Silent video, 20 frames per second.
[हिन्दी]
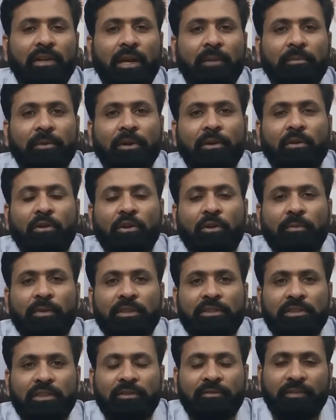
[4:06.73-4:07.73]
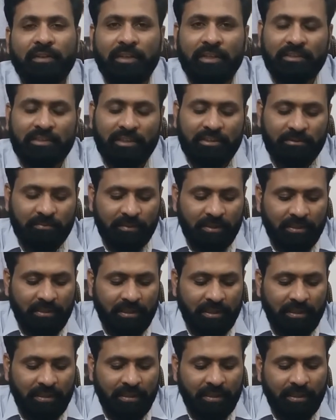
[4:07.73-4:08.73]
आपके डॉक्यूमेंट्स की फ्री असेसमेंट
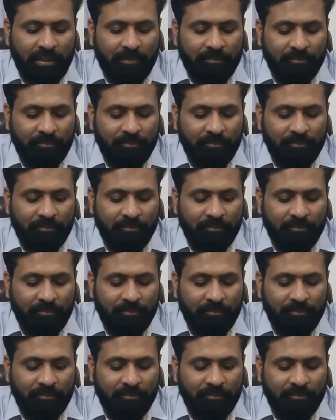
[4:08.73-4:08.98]
करेंगे